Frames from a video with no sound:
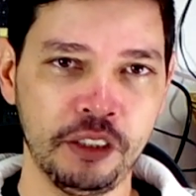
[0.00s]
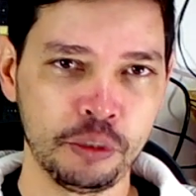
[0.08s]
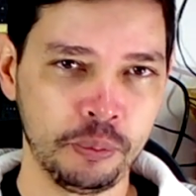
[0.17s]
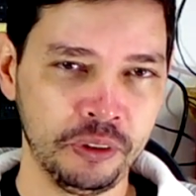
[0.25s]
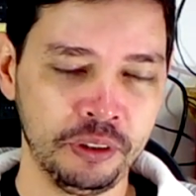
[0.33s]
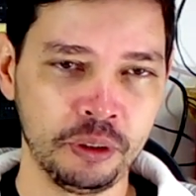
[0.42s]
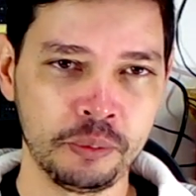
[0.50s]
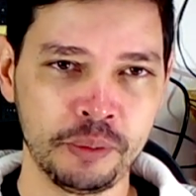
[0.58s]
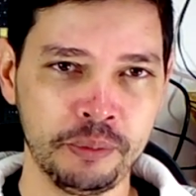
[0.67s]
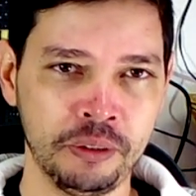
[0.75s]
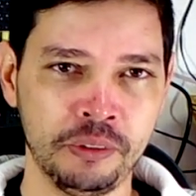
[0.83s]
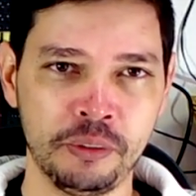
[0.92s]
responder algumas
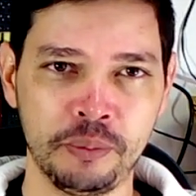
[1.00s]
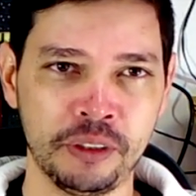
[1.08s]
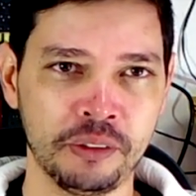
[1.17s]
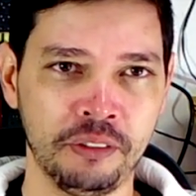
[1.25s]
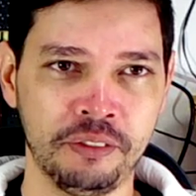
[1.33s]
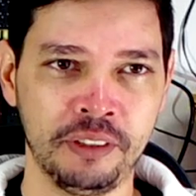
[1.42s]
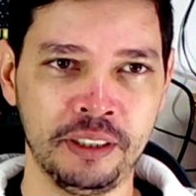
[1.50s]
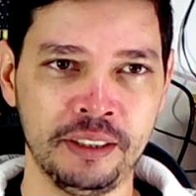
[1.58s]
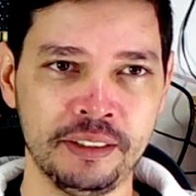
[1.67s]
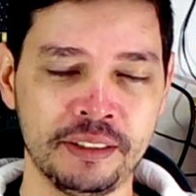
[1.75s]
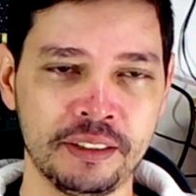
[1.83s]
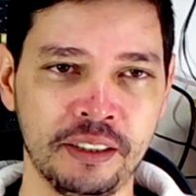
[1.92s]
perguntas que o pessoal
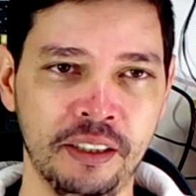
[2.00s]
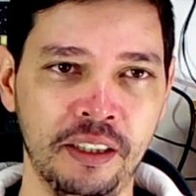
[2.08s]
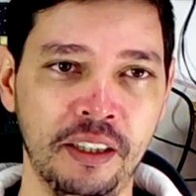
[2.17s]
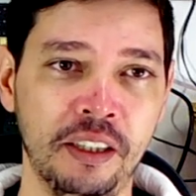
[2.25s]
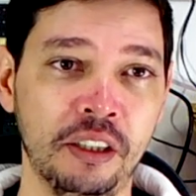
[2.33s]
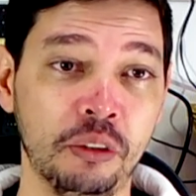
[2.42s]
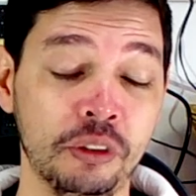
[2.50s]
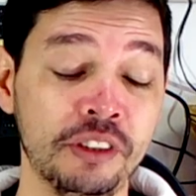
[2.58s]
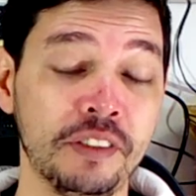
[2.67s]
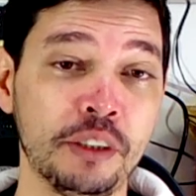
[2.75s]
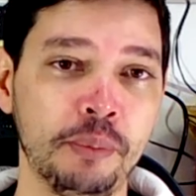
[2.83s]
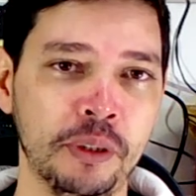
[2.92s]
faz.
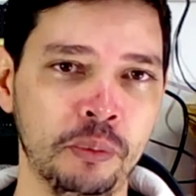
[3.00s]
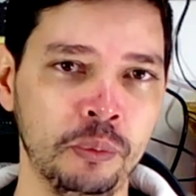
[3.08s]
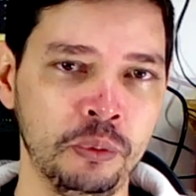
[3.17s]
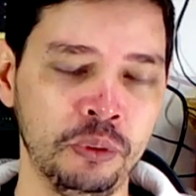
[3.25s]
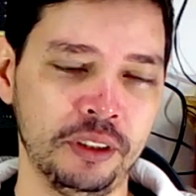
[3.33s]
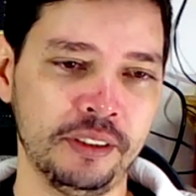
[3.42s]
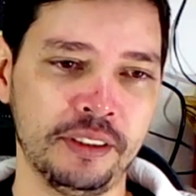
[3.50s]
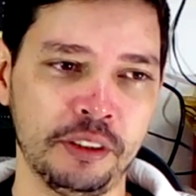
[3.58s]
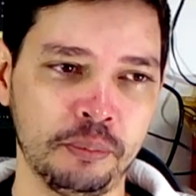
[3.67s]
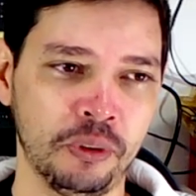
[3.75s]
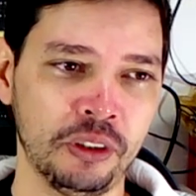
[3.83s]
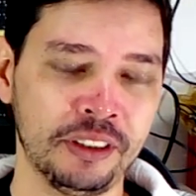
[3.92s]
Inclusive as perguntas,
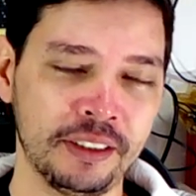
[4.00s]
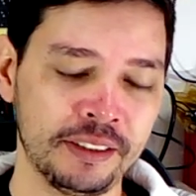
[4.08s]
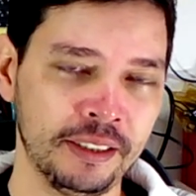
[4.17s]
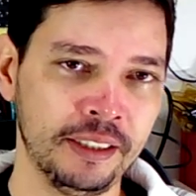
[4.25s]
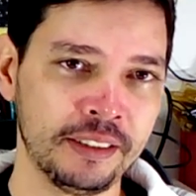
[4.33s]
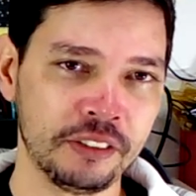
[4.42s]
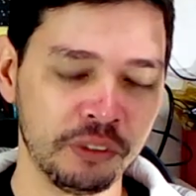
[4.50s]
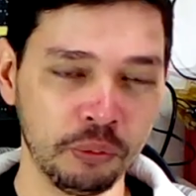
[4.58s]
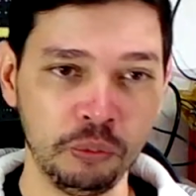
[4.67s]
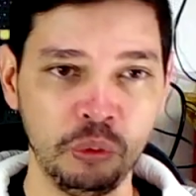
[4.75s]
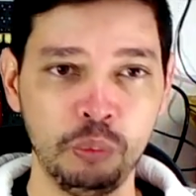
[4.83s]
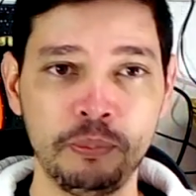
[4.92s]
respostas, as regras vão
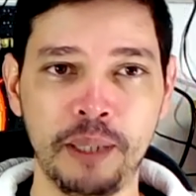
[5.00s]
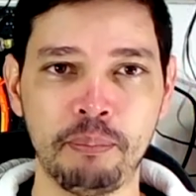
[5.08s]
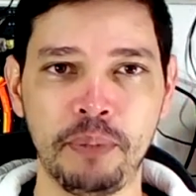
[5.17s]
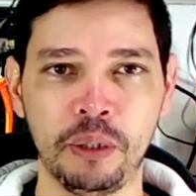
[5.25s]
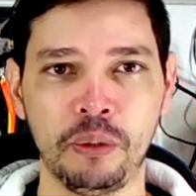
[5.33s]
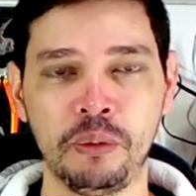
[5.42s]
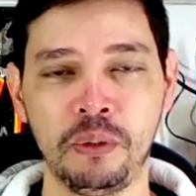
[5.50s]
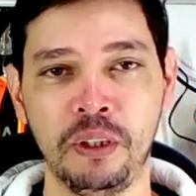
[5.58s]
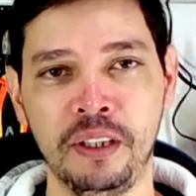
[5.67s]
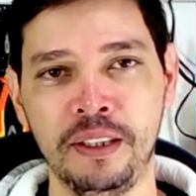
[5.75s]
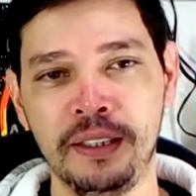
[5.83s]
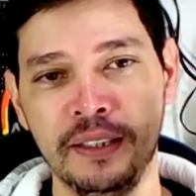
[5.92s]
num papel
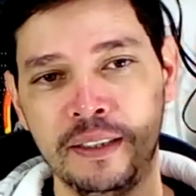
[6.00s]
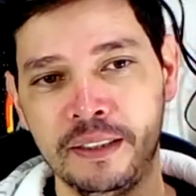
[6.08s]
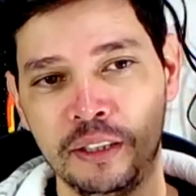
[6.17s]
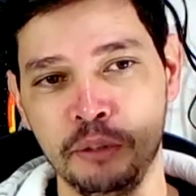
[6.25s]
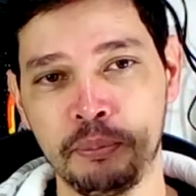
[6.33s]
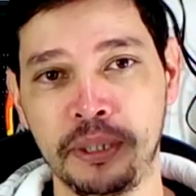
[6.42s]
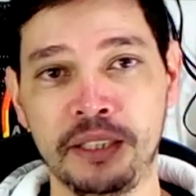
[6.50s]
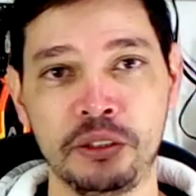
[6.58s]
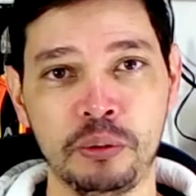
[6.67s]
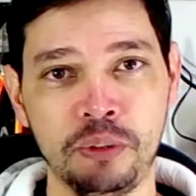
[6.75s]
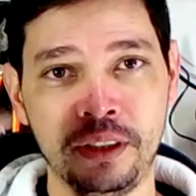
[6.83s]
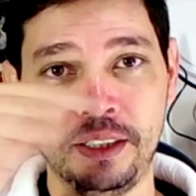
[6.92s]

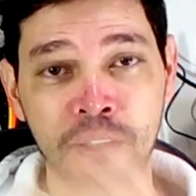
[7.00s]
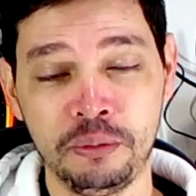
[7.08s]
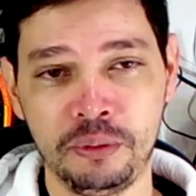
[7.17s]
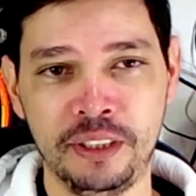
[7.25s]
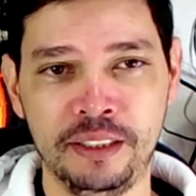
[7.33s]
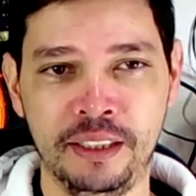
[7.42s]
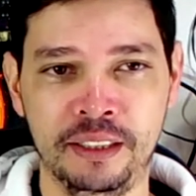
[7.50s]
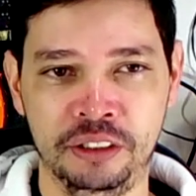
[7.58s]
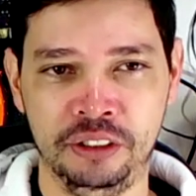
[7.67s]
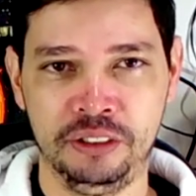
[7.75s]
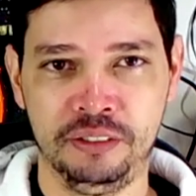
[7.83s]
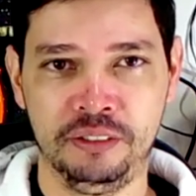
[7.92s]
impresso dentro da
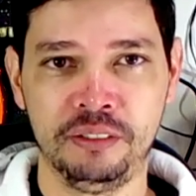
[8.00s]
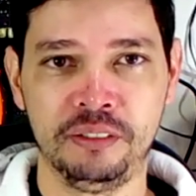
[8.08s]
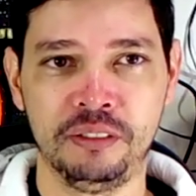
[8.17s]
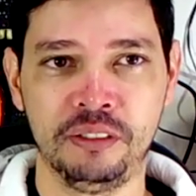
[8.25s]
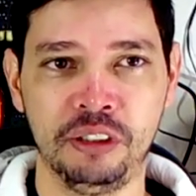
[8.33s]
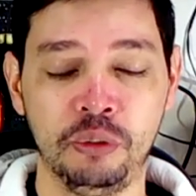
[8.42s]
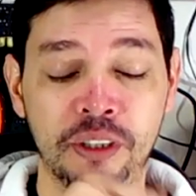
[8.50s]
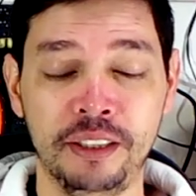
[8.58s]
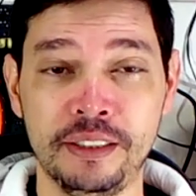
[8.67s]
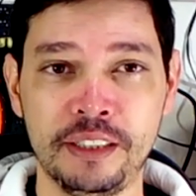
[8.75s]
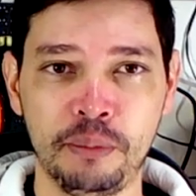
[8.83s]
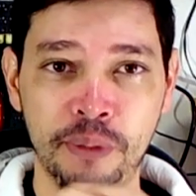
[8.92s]
caixa. Então quem
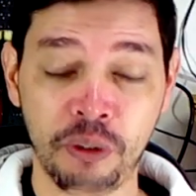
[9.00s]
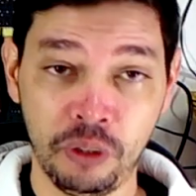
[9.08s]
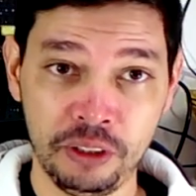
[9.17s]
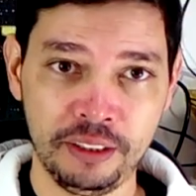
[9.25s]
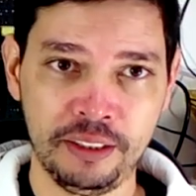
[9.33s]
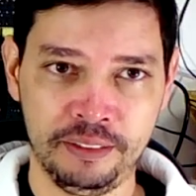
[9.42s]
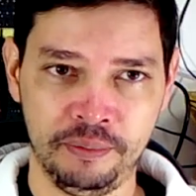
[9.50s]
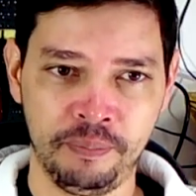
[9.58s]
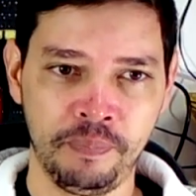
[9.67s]
receber, olha lá.